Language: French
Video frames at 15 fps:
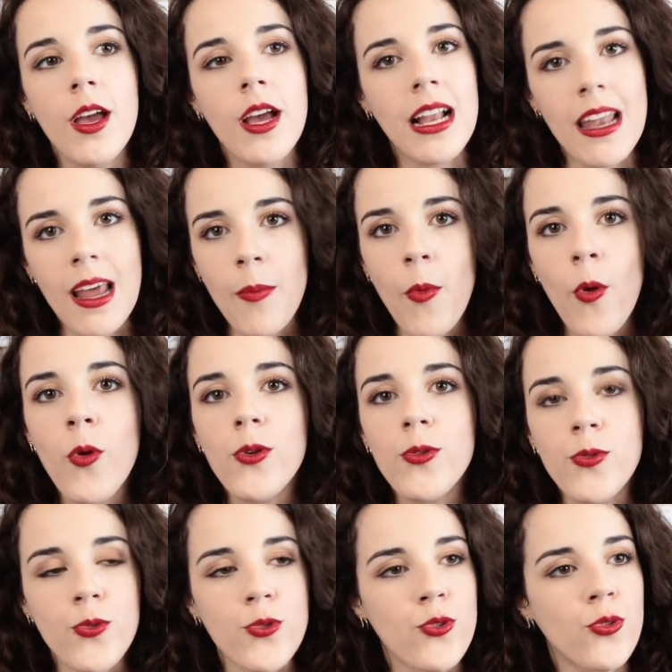clairement,
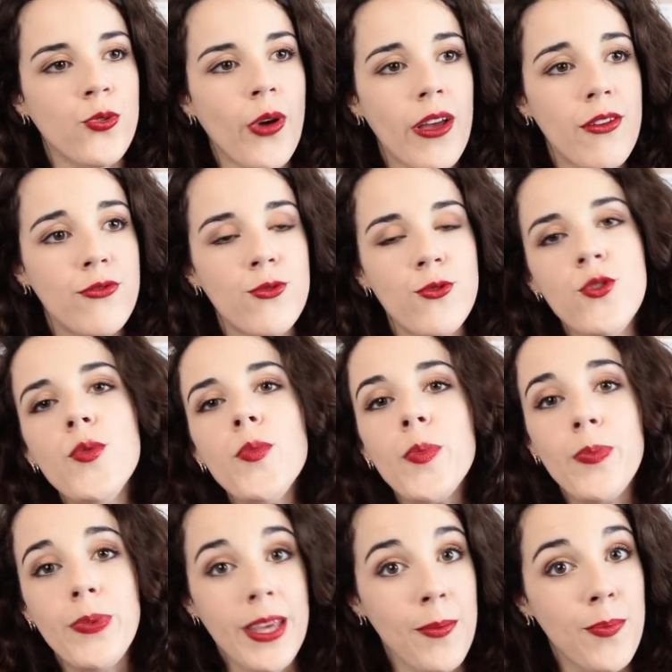euh, j'en aurais voulu
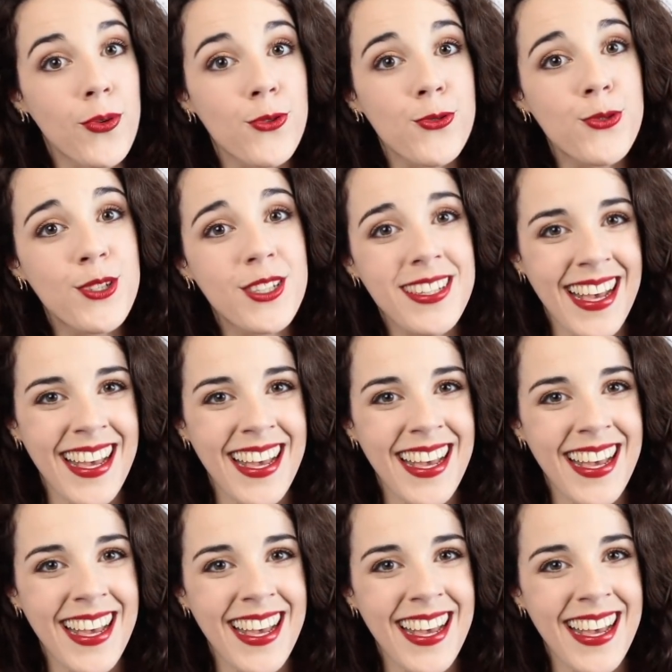bien plus.